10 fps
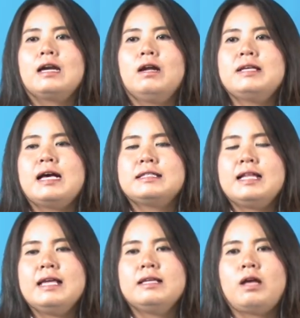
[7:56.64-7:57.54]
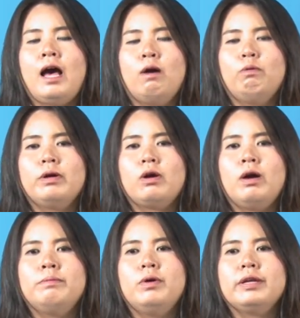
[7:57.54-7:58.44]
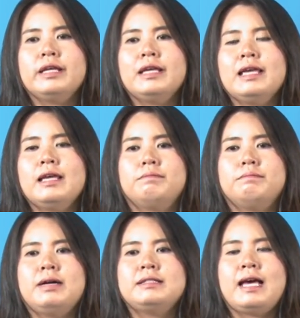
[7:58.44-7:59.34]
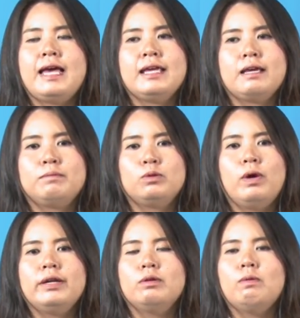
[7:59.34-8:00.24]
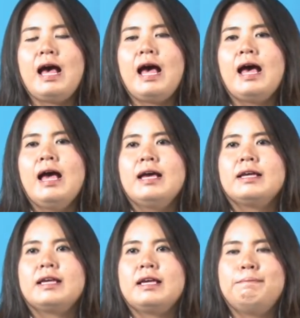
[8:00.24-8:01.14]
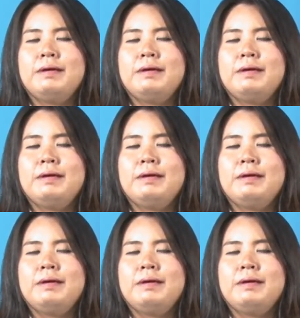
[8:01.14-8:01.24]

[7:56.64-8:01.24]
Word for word: เราอยากจะได้อุปกรณ์พวกนี้มาใช้กับตัวหรือว่า เก็บ